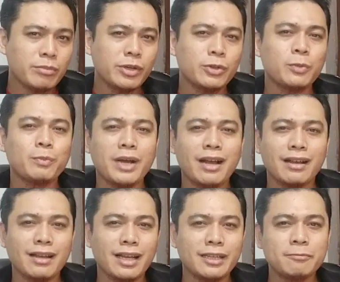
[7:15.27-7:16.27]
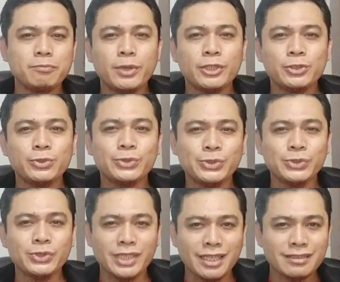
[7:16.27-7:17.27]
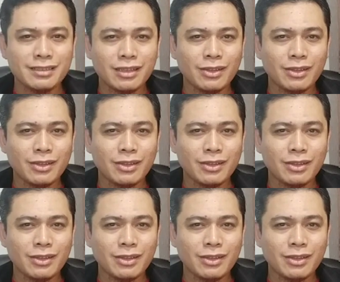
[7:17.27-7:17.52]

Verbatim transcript: merupakan penyusunan